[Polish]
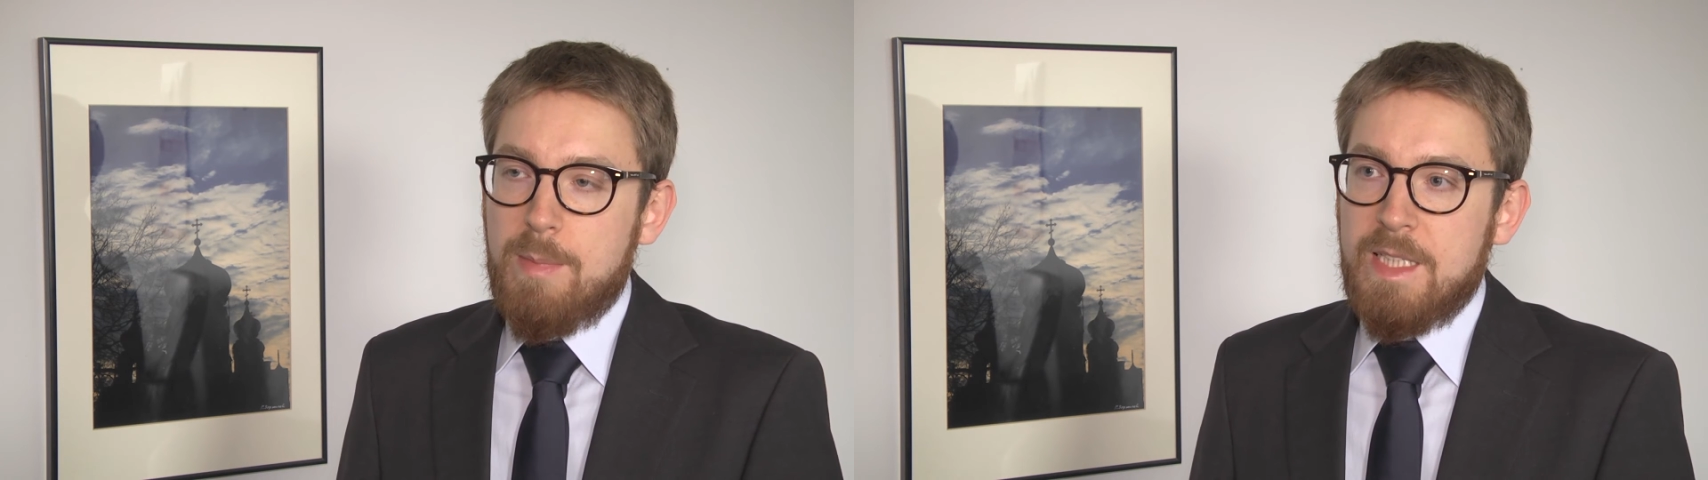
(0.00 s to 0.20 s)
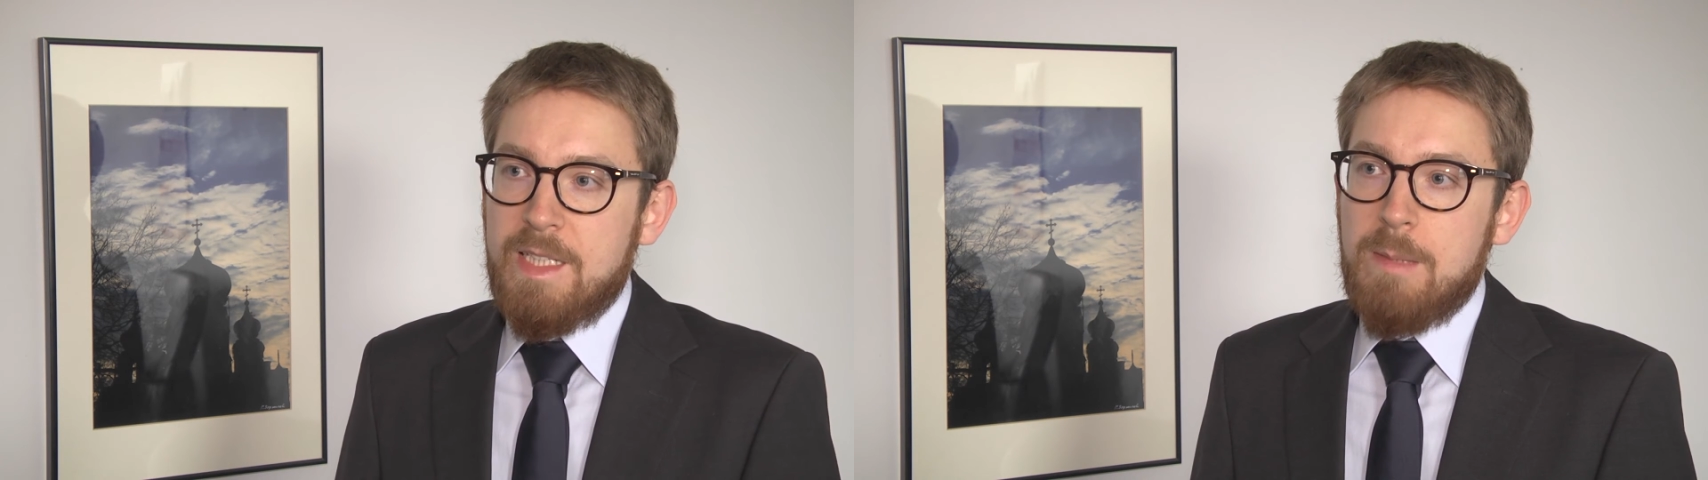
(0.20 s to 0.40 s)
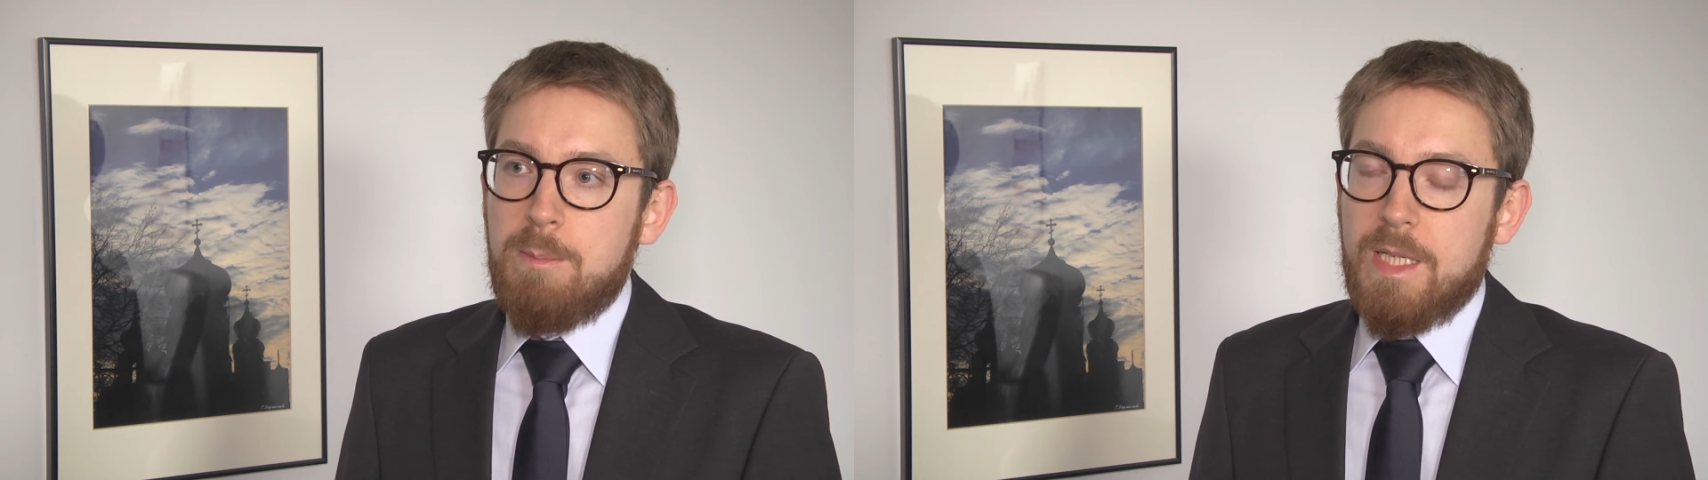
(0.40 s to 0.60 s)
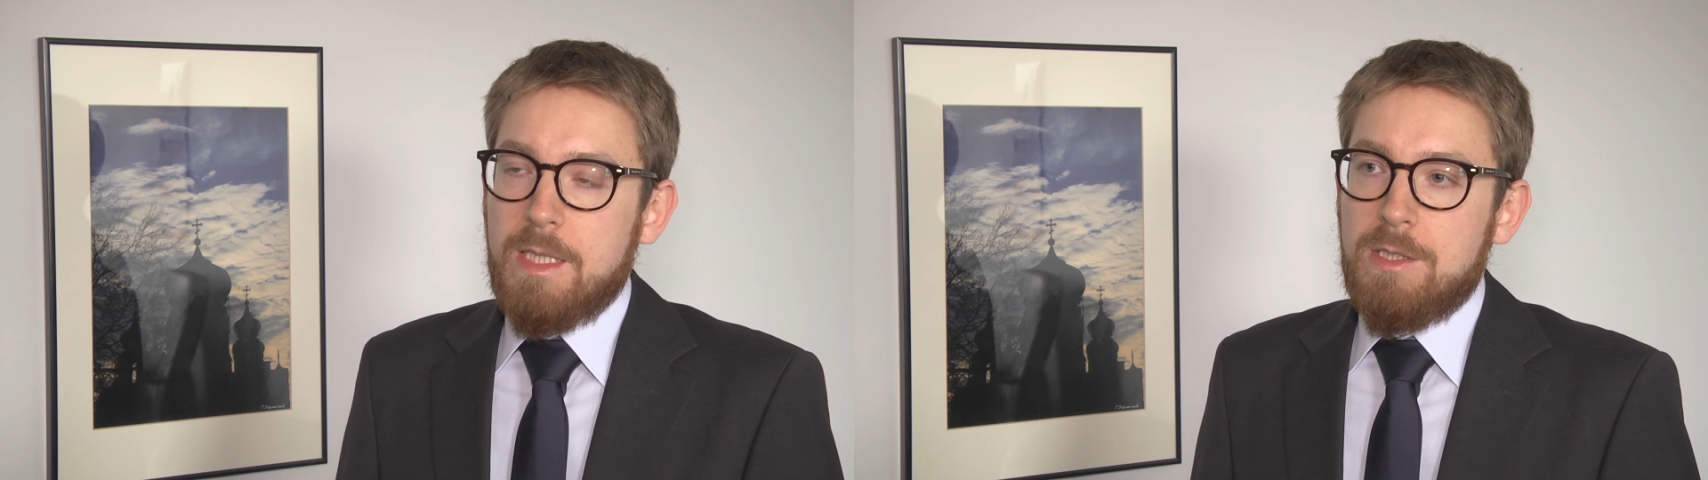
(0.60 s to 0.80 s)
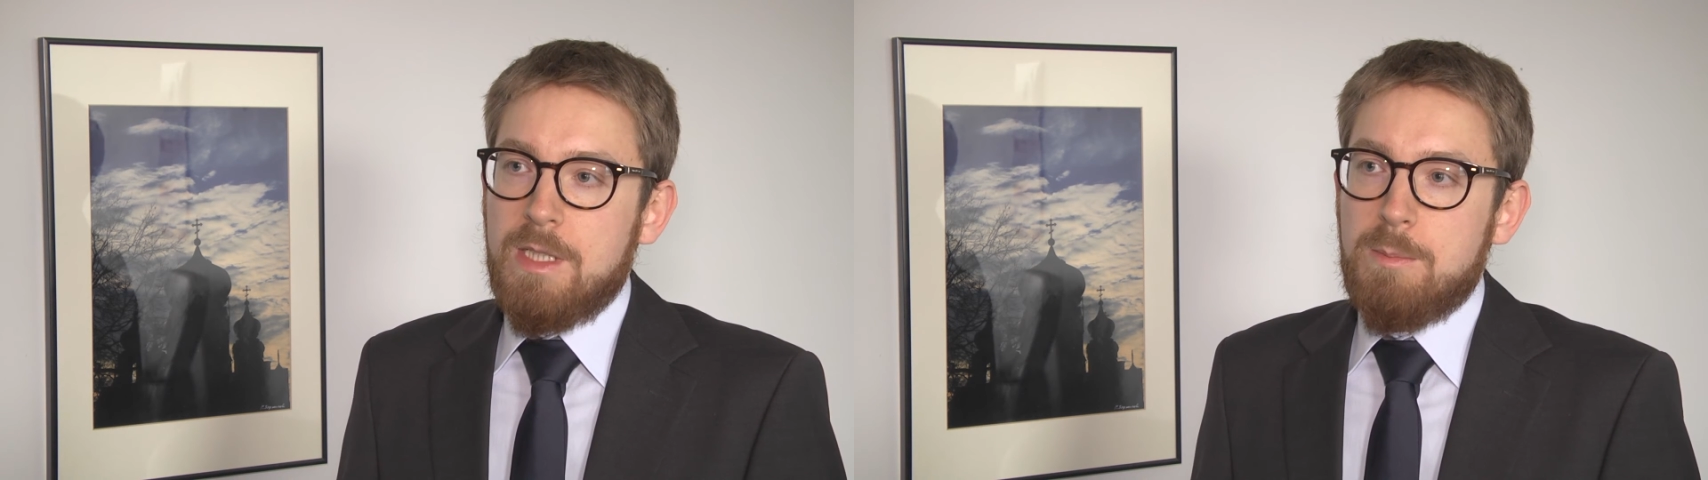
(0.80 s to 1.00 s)
badań
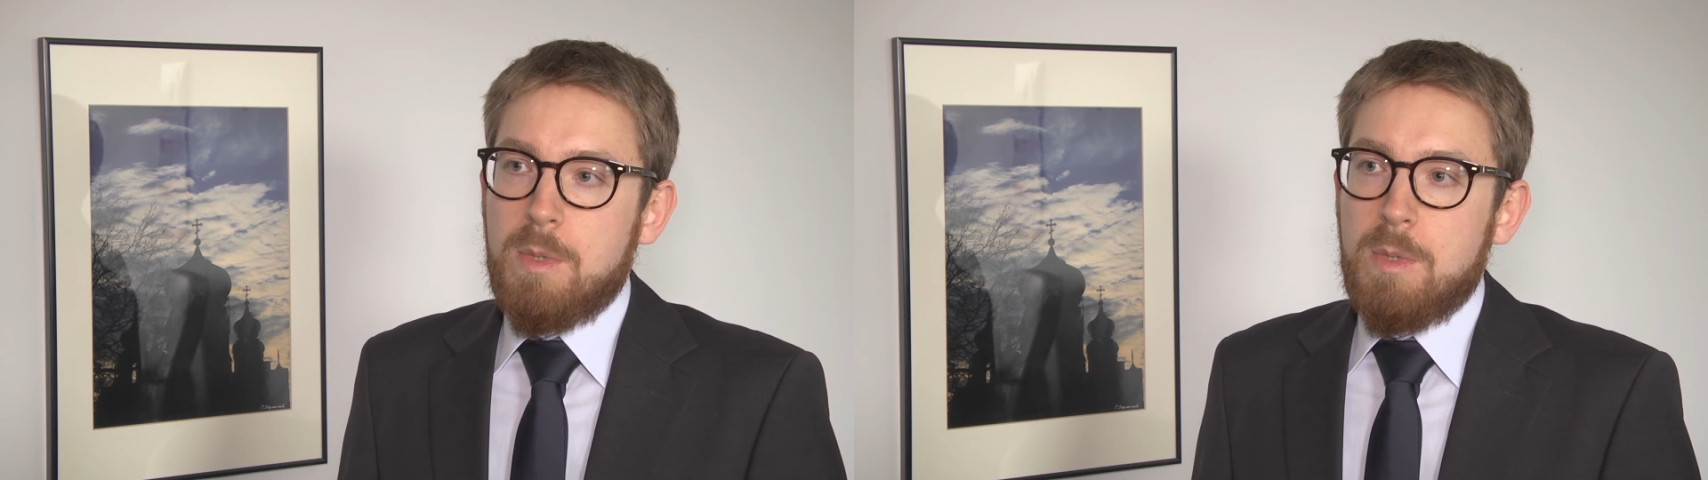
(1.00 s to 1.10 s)
empirycznych,